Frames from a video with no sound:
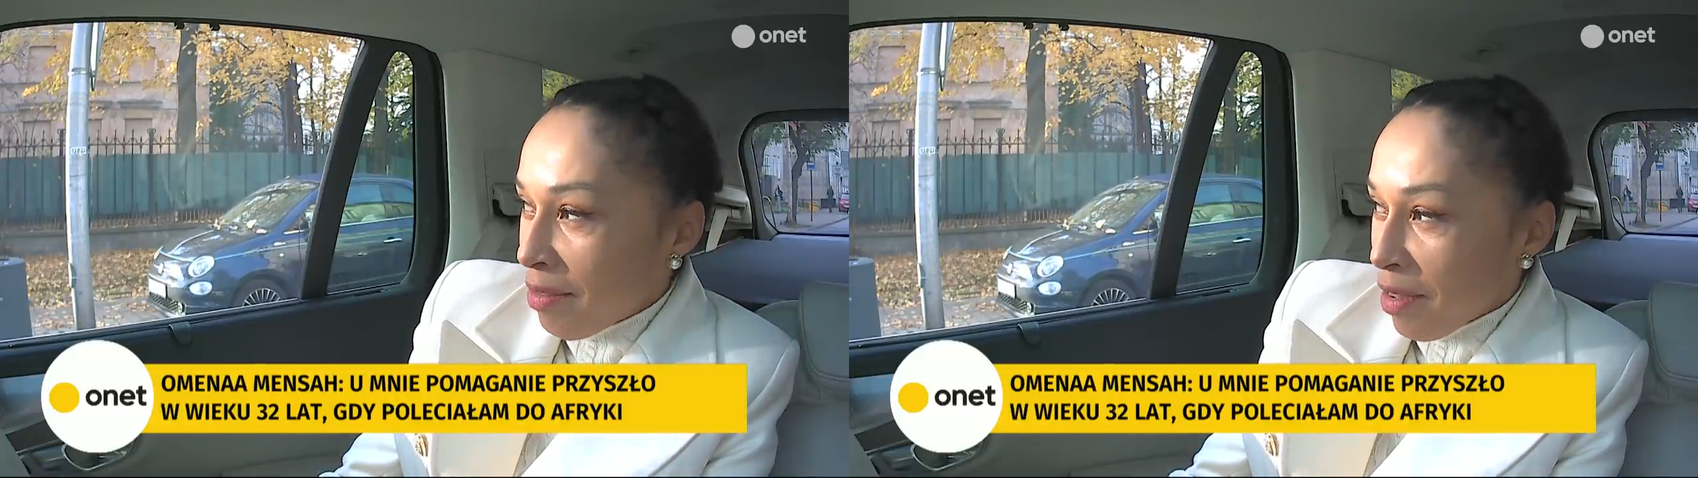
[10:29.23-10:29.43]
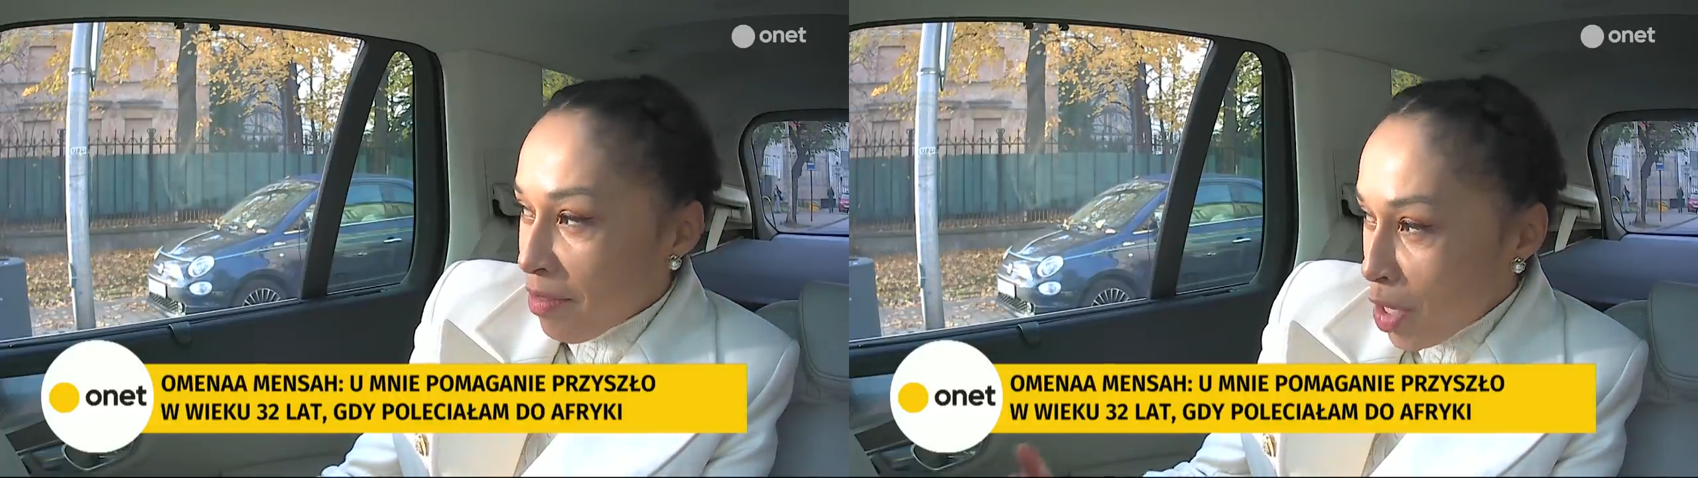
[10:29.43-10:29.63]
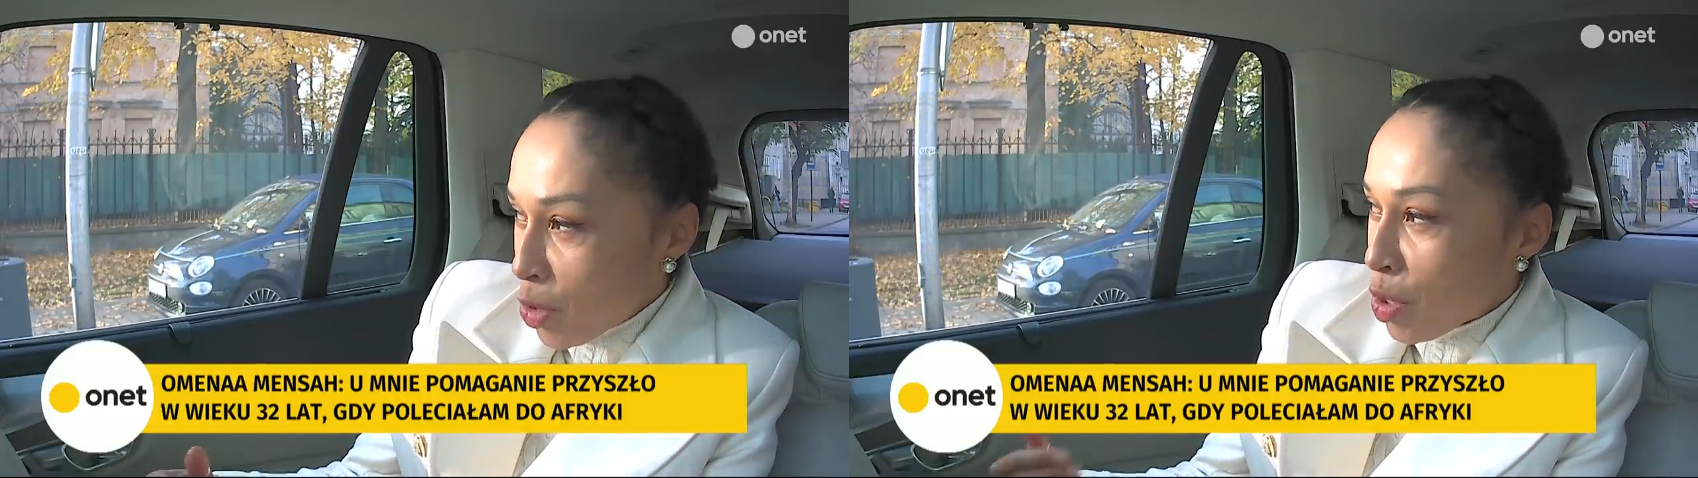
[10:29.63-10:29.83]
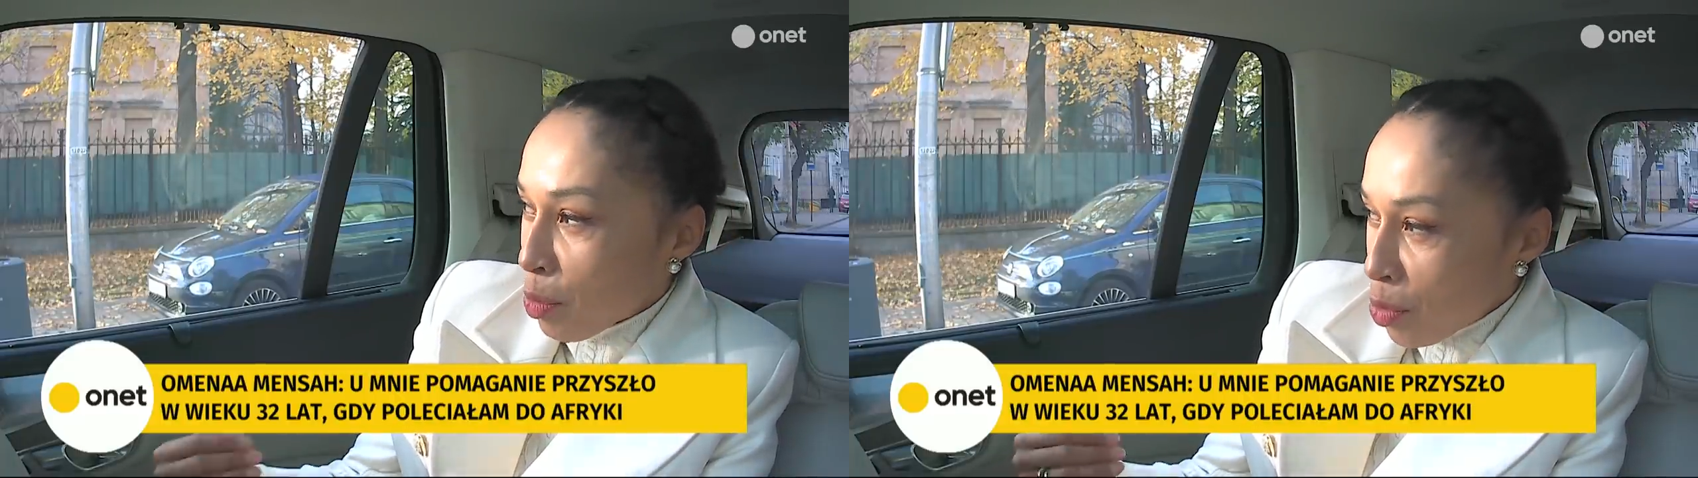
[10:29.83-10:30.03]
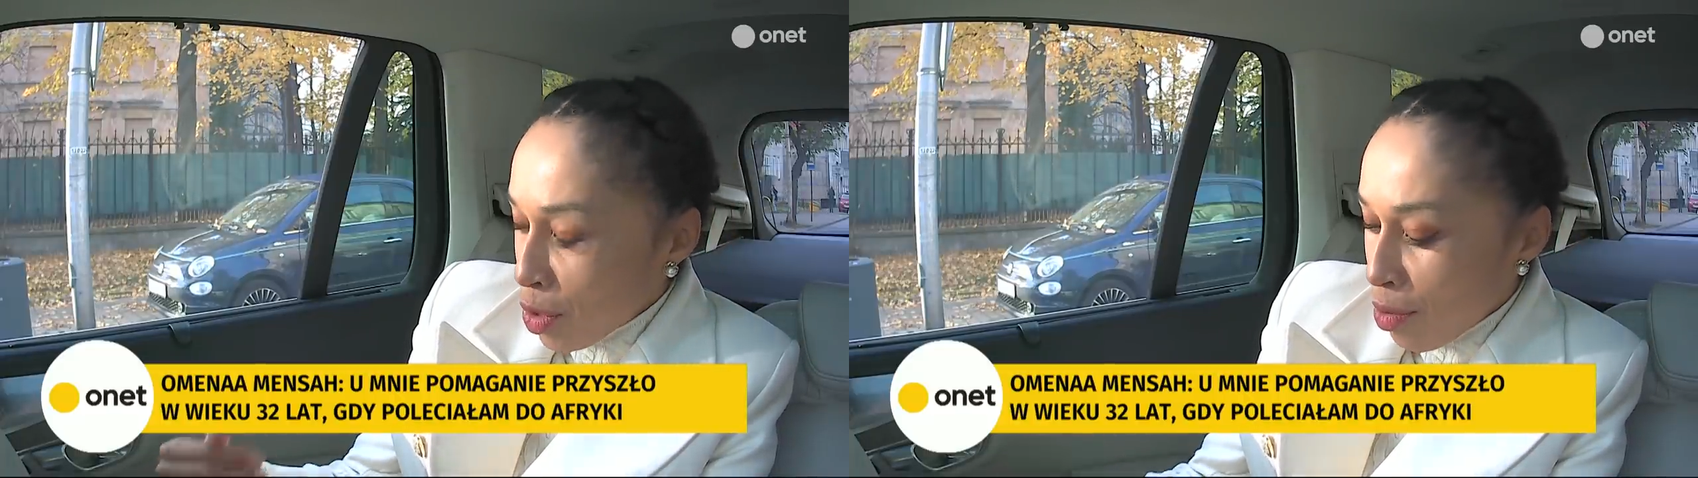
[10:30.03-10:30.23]
wewnętrzny
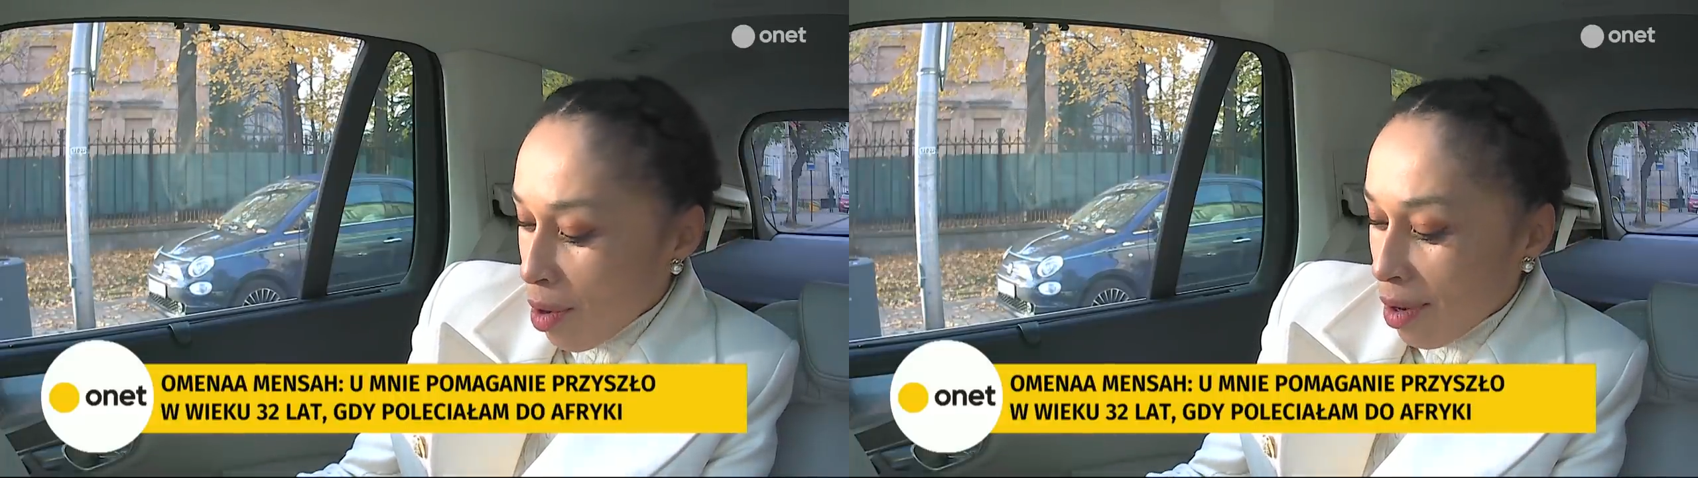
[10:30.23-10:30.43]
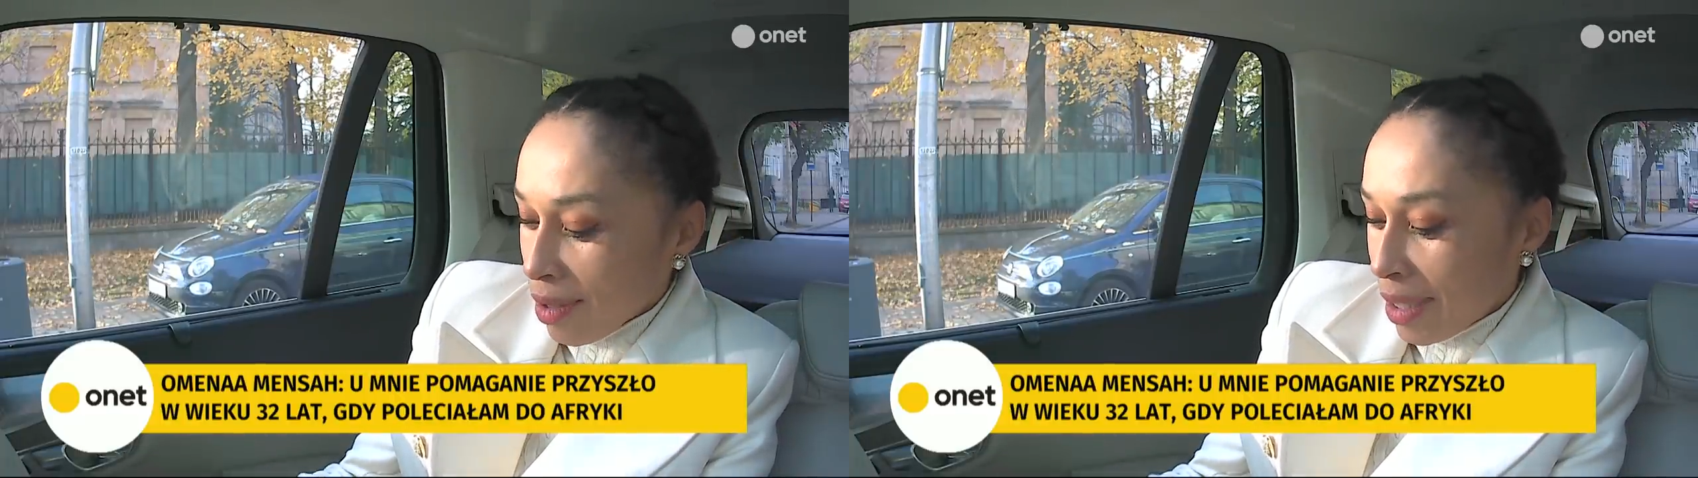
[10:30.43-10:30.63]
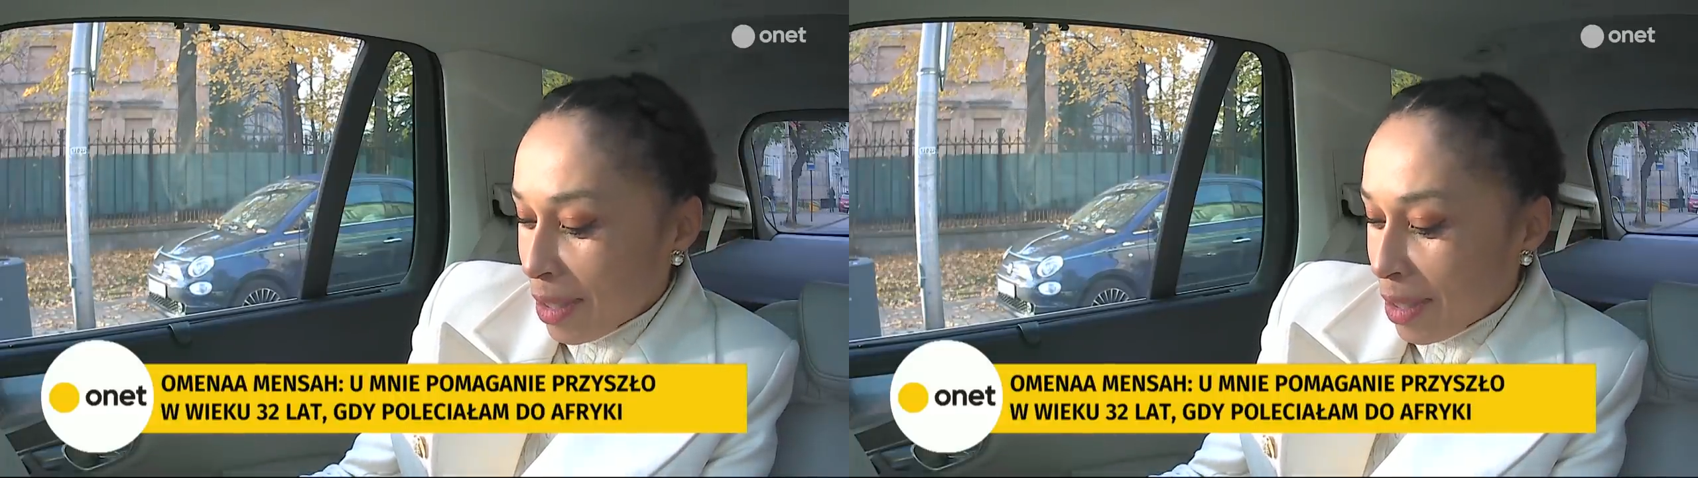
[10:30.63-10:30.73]
mój głos,